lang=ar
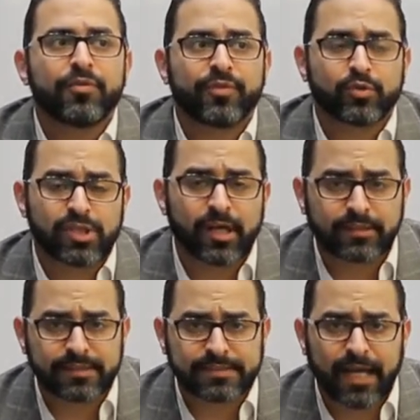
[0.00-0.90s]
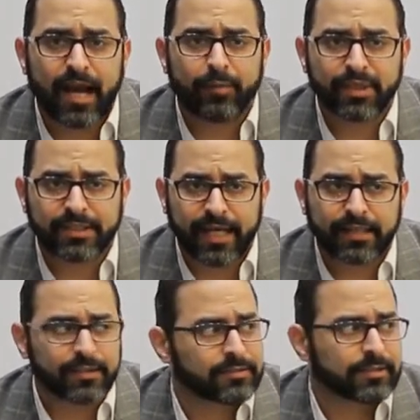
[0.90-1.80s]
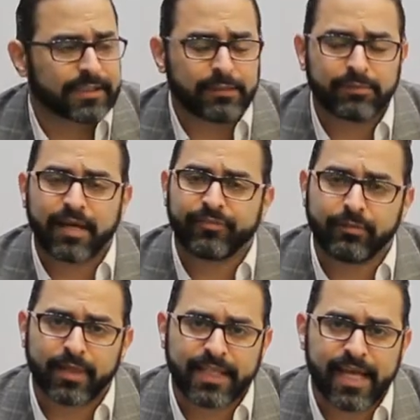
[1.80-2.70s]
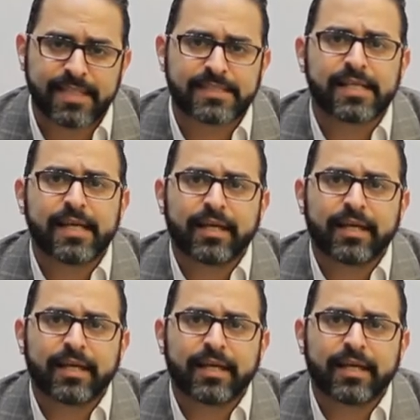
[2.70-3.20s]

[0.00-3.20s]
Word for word: في وزاره الصحه بيتاخد التطعيم ده في المدارس